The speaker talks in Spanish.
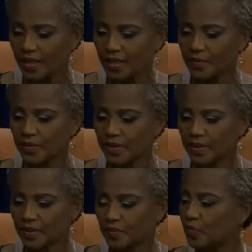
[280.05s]
que
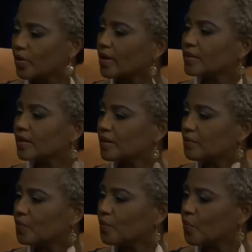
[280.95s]
viene muy a
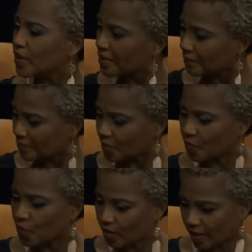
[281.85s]
tiempo, muy a,
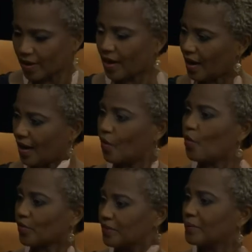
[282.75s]
como que a la
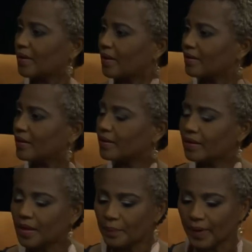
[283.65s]
orden, ¿verdad?, del
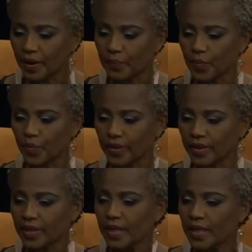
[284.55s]
día para
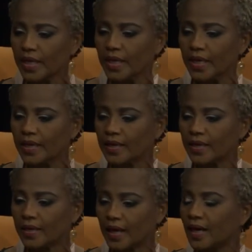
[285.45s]
poder
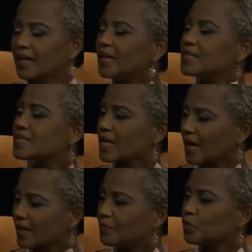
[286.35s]
eh,
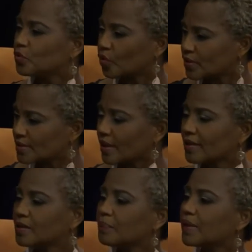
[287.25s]
agilizar y
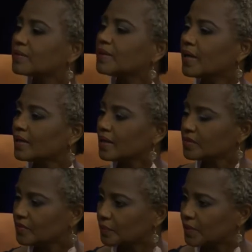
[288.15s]
motorizar, despertar en la
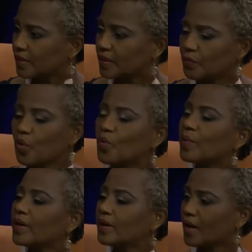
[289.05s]
familia,
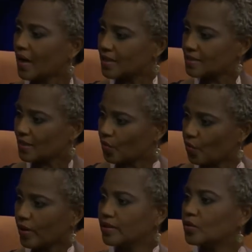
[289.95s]
volver a ese
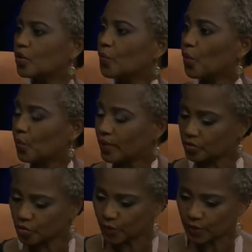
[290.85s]
encuentro y volver
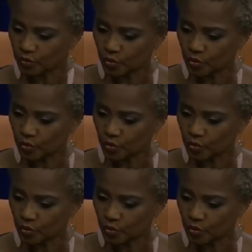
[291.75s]
sobre